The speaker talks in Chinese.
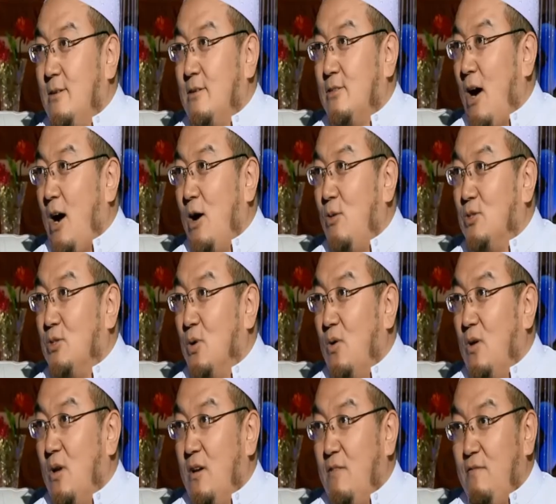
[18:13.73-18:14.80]
让阿訇走；
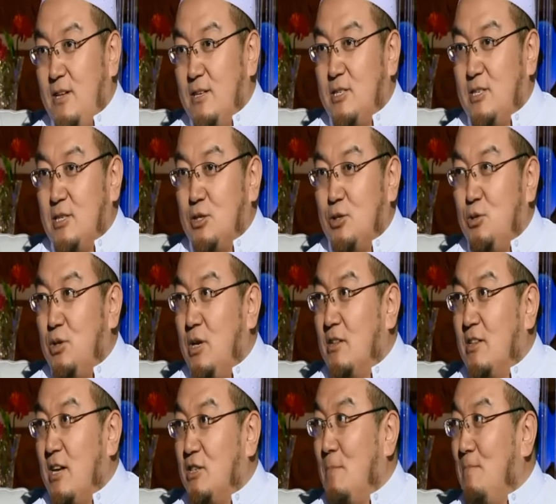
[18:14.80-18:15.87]
为了自己的私欲，
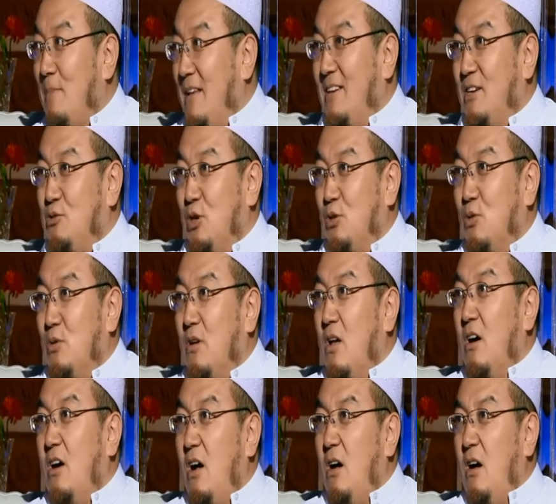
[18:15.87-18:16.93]
他想把那个学东
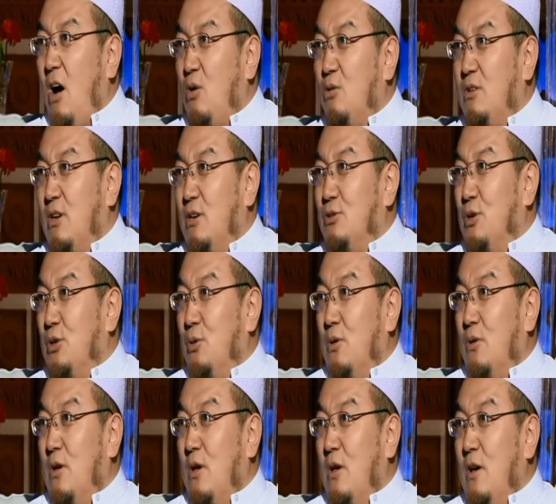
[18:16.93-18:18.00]
很好的一个学东，
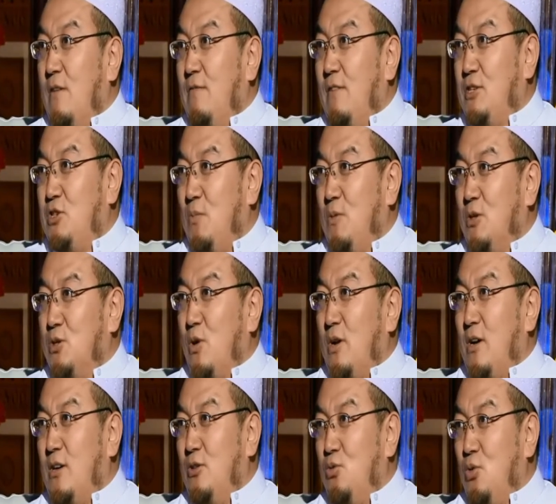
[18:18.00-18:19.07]
为了教我们做了
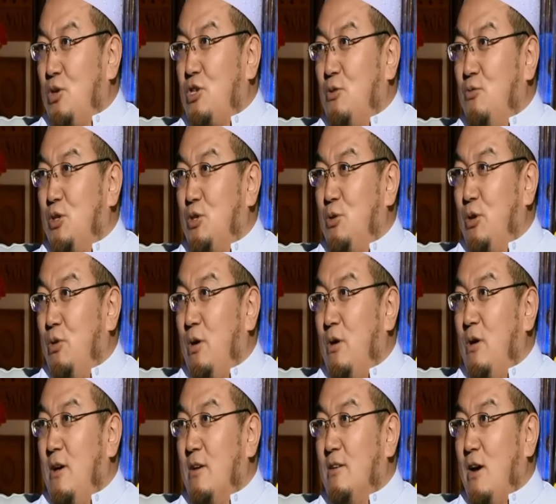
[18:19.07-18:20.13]
很多事物的学东，
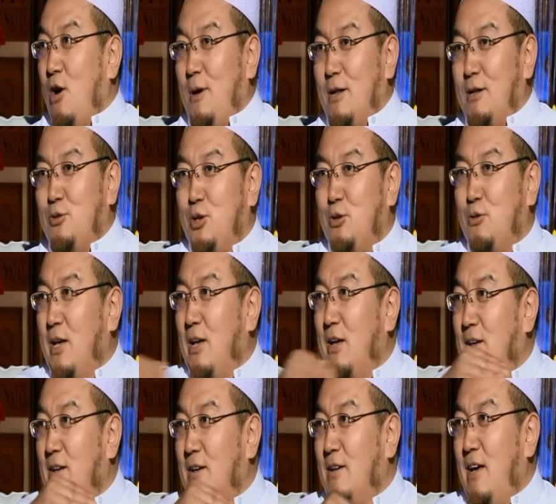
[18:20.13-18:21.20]
然后把那个学东给
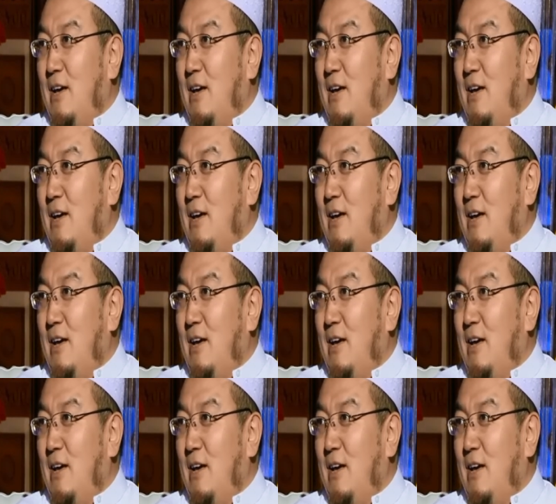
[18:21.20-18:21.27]
K